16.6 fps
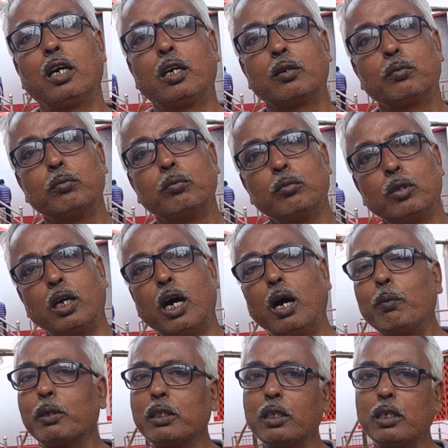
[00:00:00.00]
আর
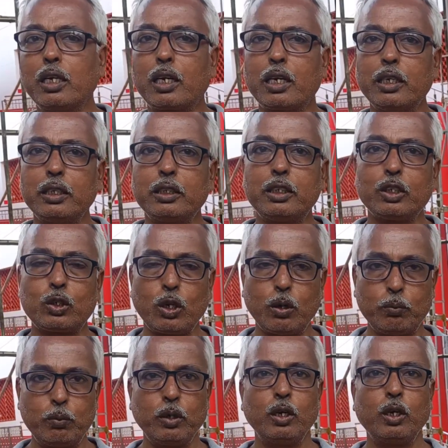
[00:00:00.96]
আমাদের এখানে
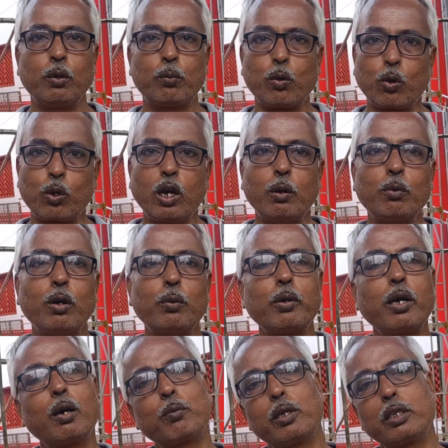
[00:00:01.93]
যেসব প্রোগ্রাম
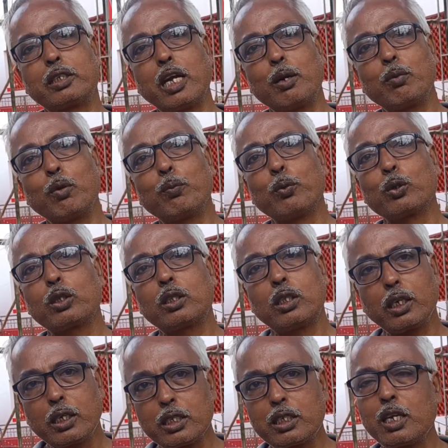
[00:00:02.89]
হবে আমরা চাইব
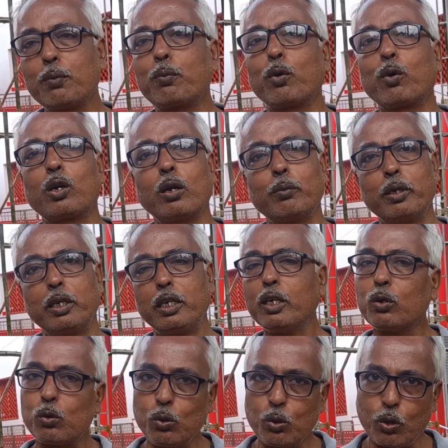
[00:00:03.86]
প্রত্যেকে সেই প্রোগ্রামে
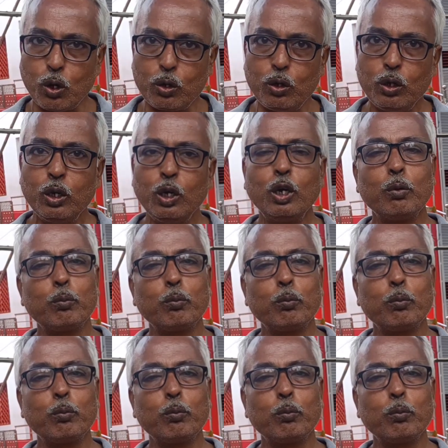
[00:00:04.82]
ইনক্লুড হন